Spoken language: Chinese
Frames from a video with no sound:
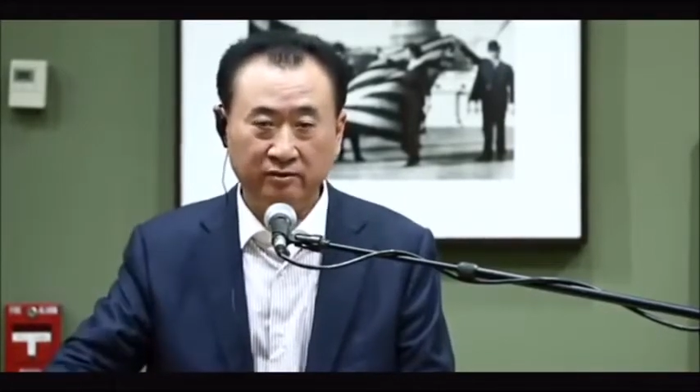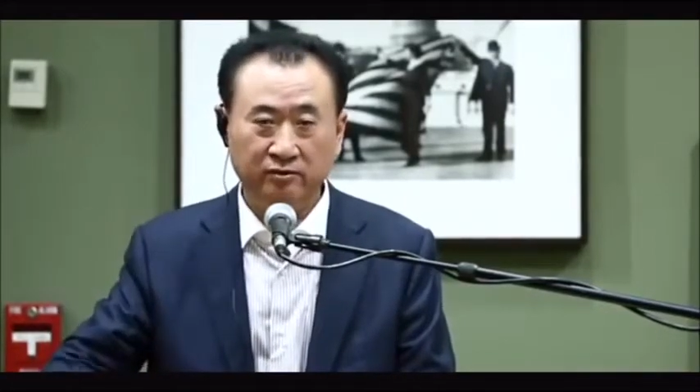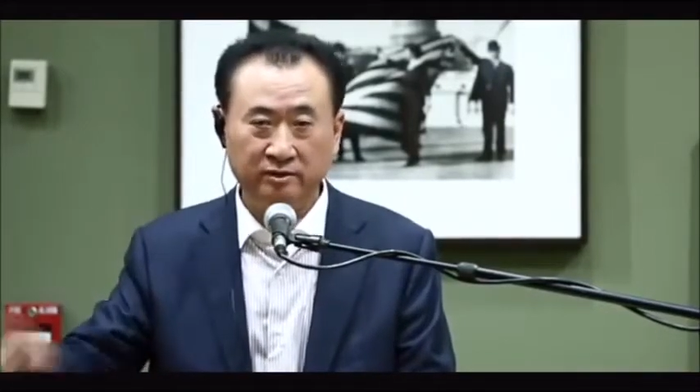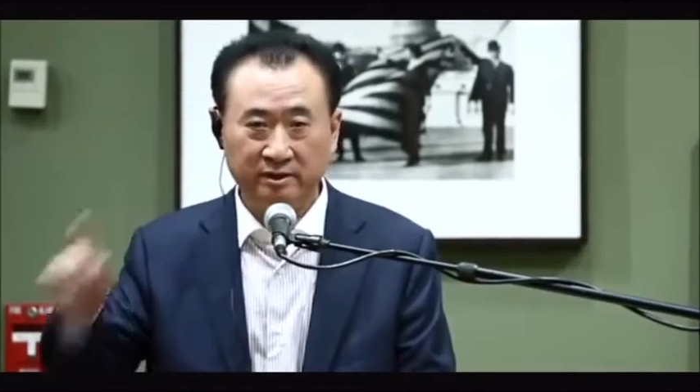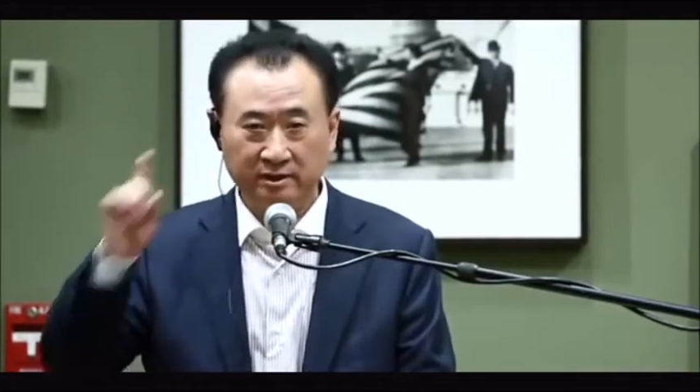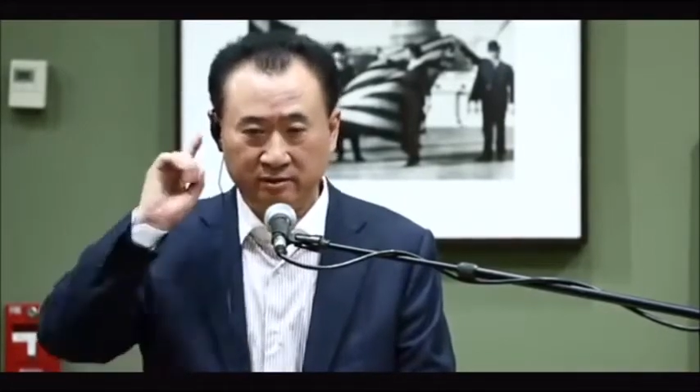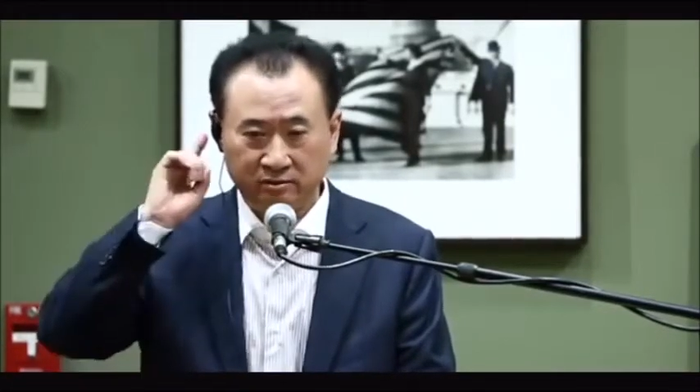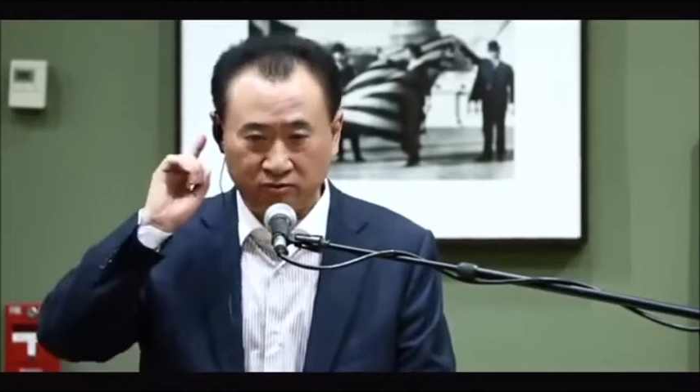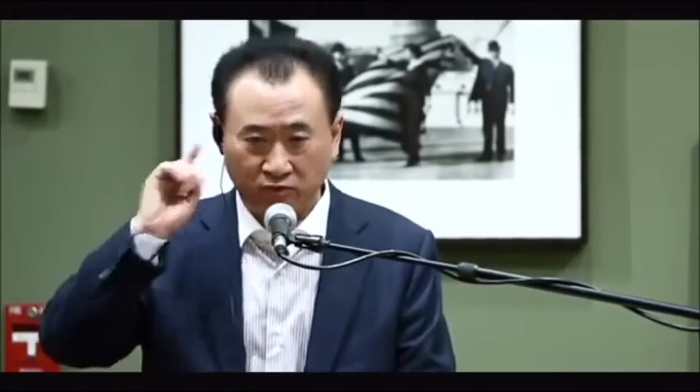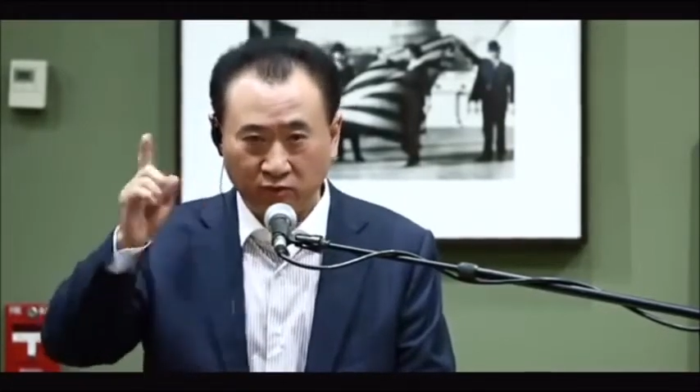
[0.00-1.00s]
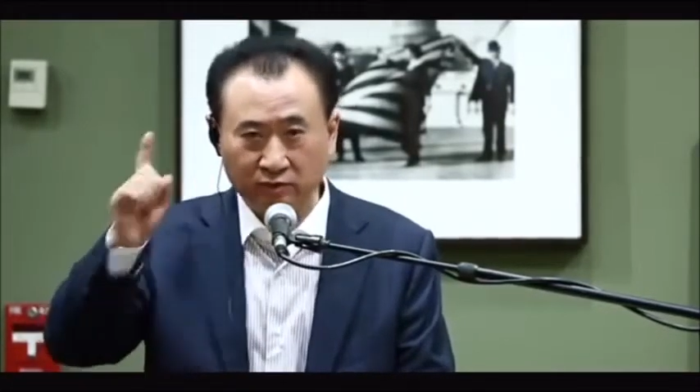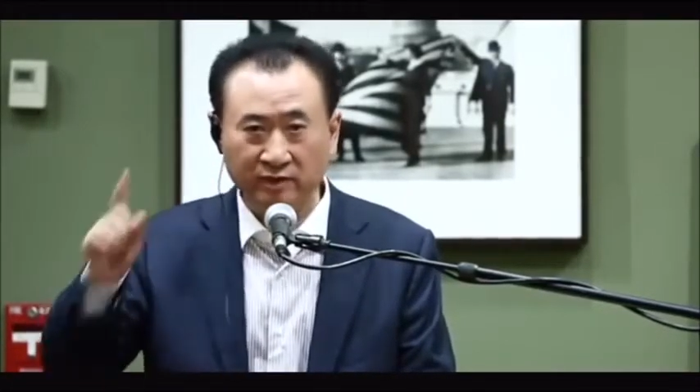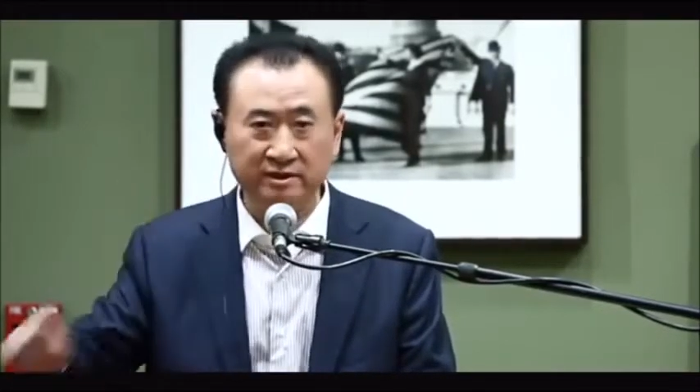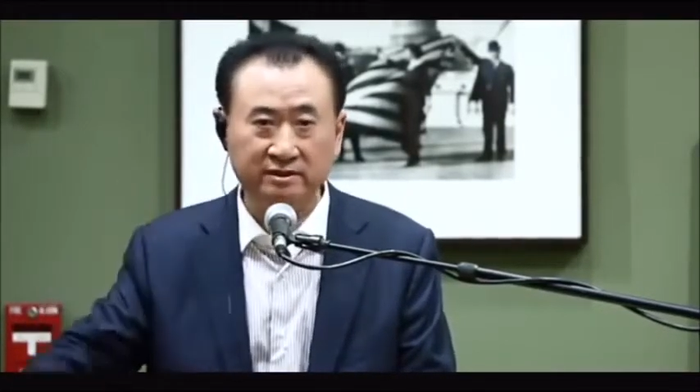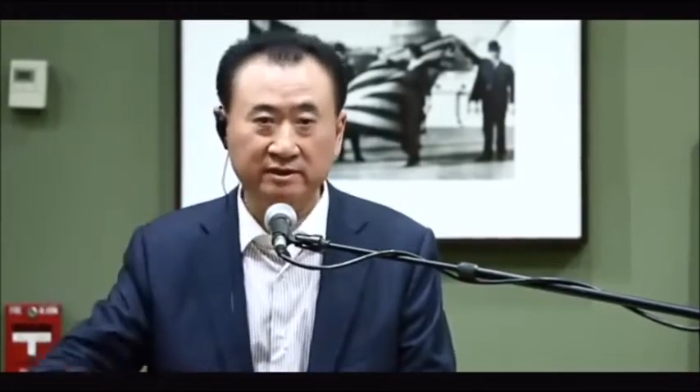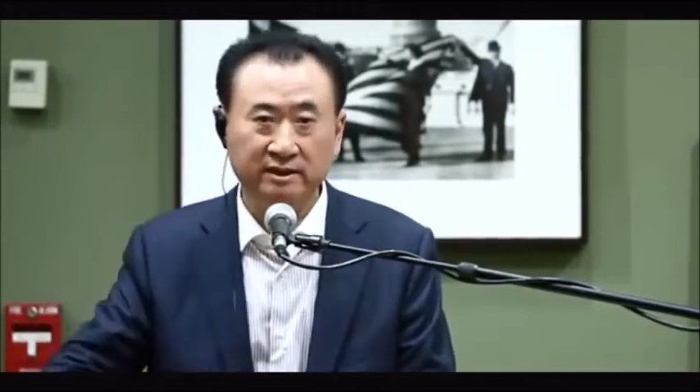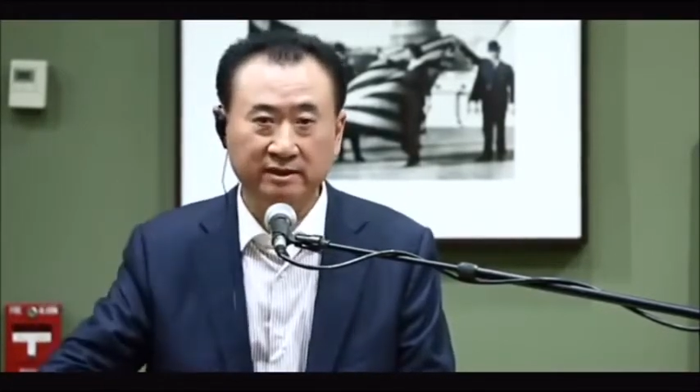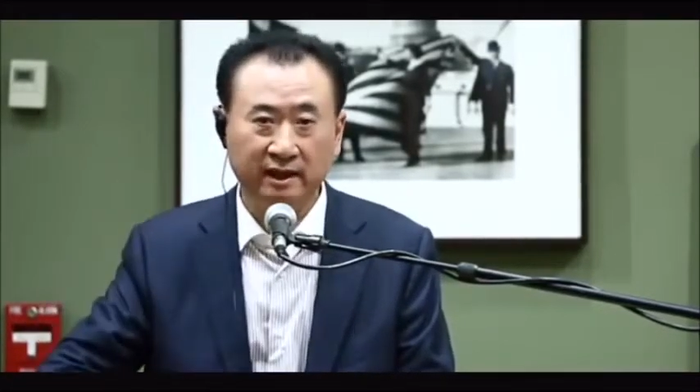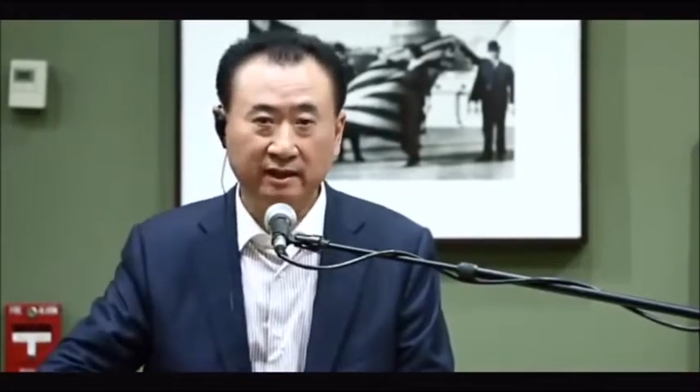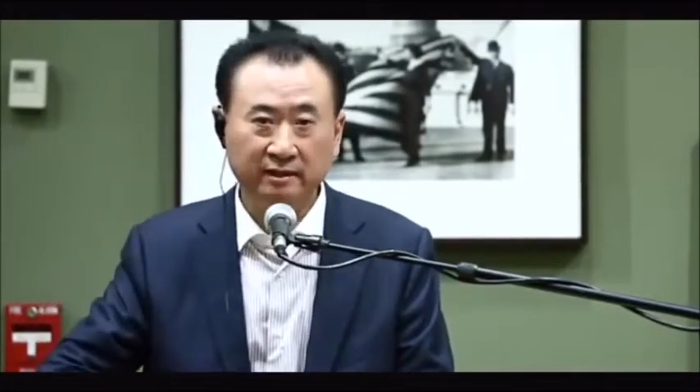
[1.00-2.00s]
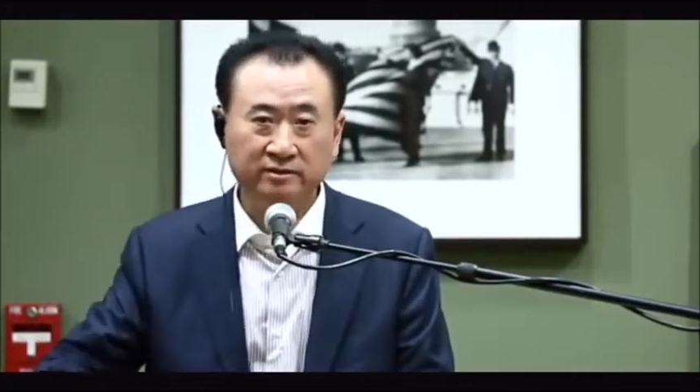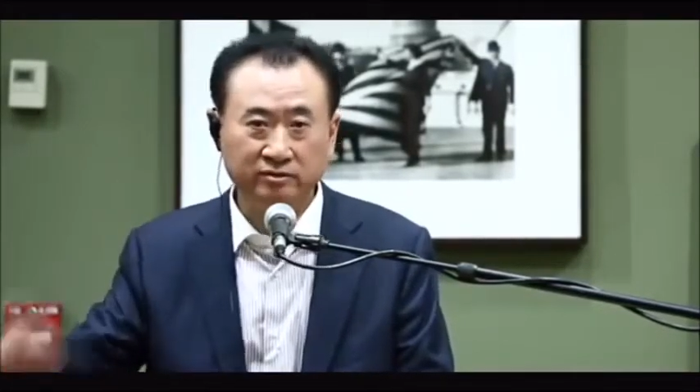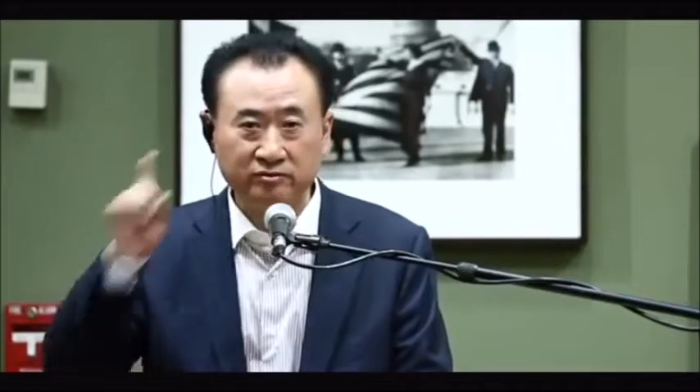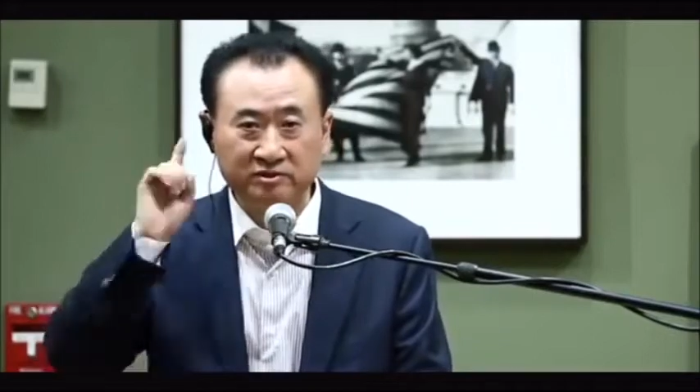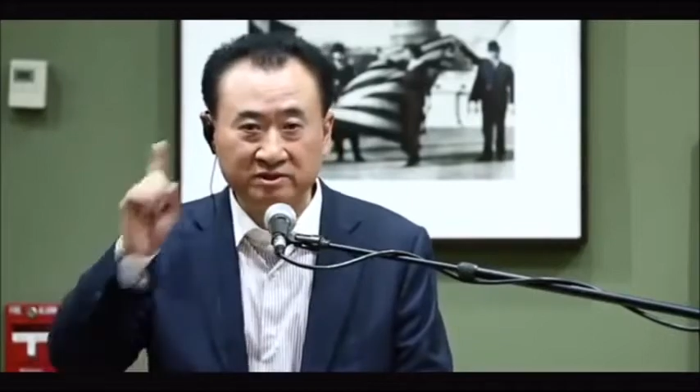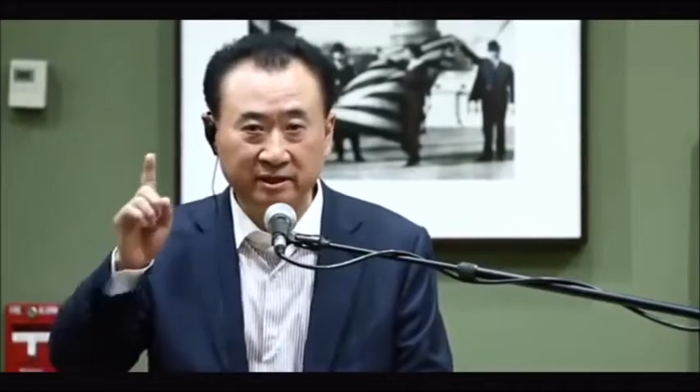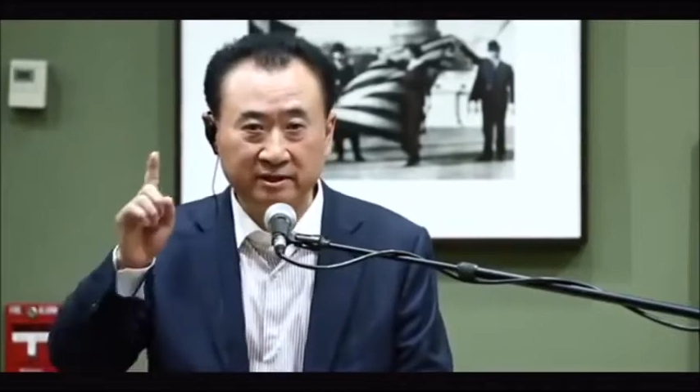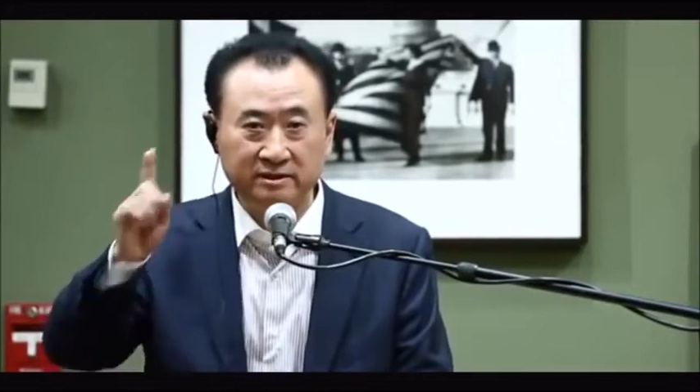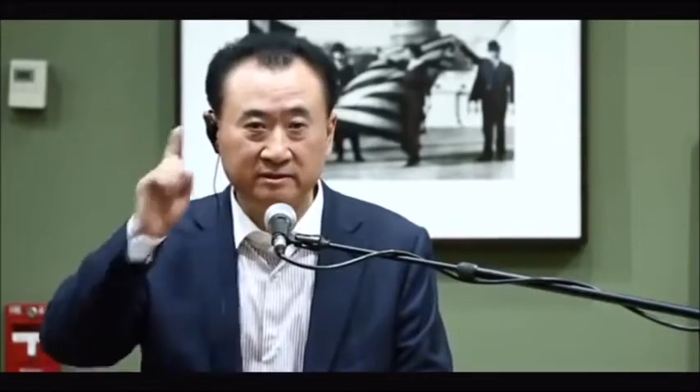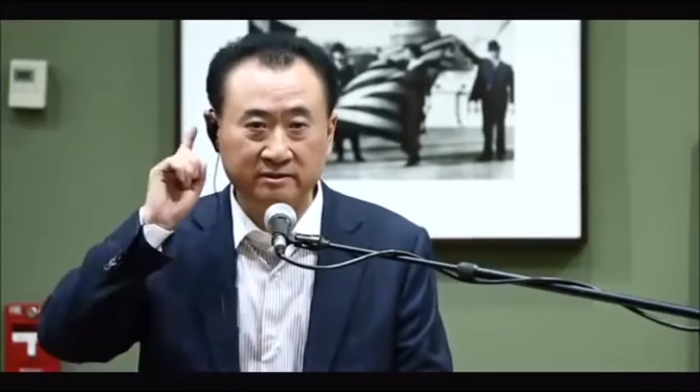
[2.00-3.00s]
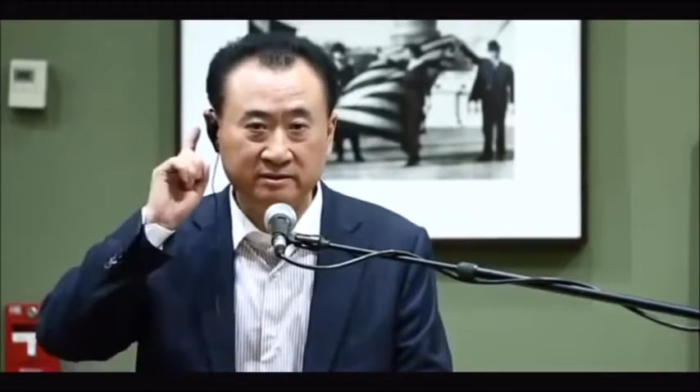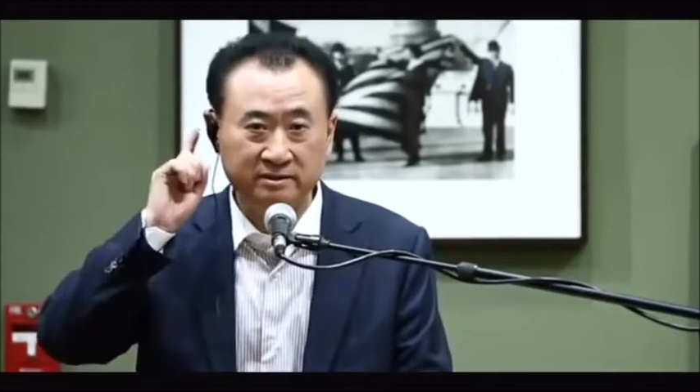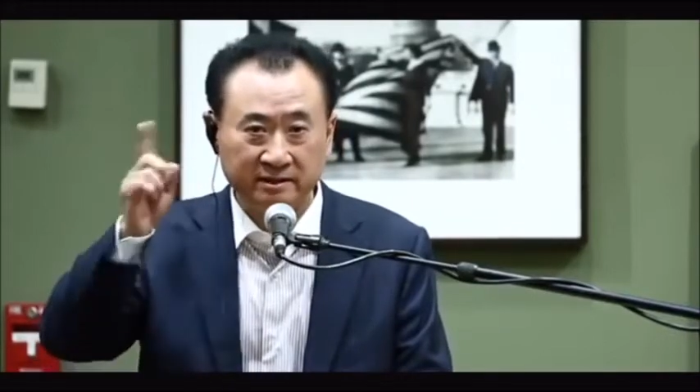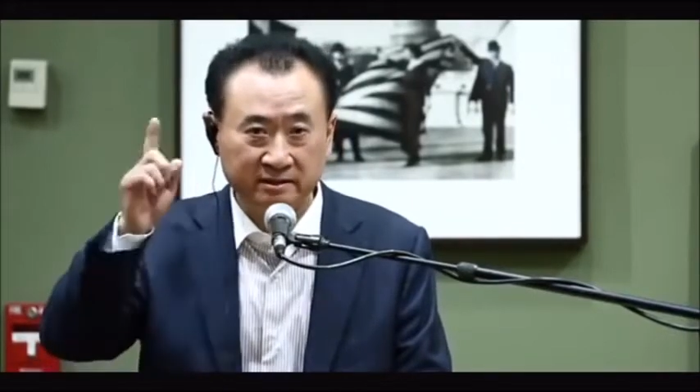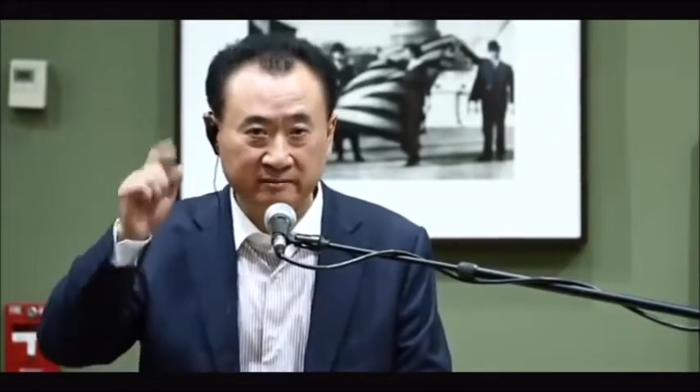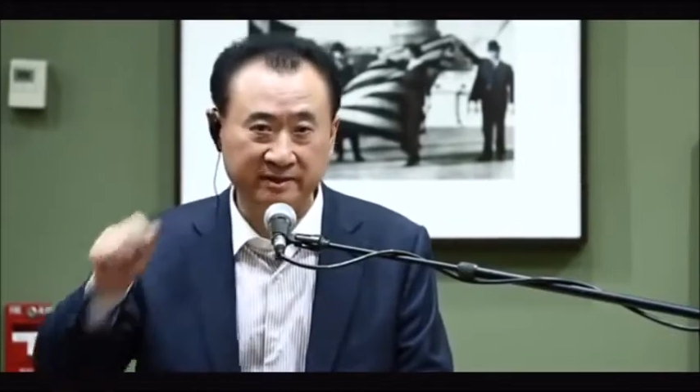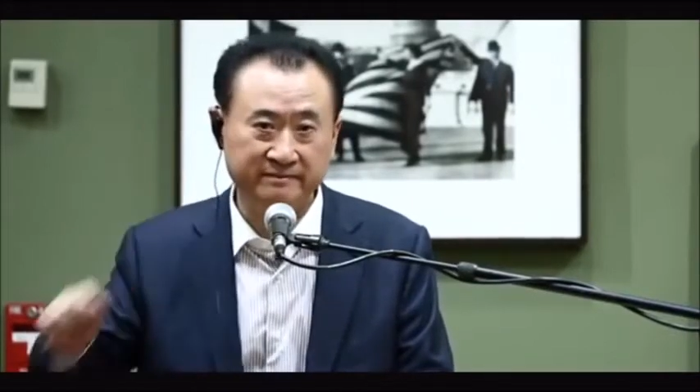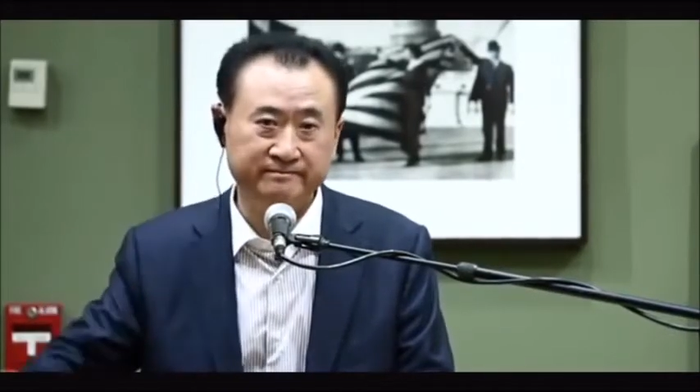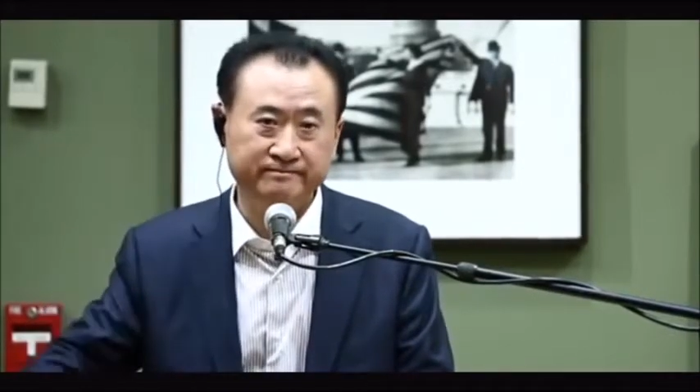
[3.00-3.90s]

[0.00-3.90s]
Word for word: 或者卓越的企业家，都接近神经病。